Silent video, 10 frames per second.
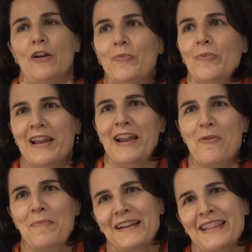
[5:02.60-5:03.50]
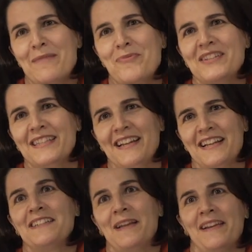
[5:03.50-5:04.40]
la, humanidad puede estar
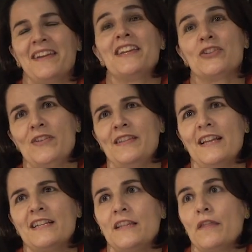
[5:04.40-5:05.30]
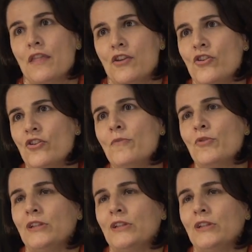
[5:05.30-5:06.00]
en, riesgo de, de, extinción, ¿no?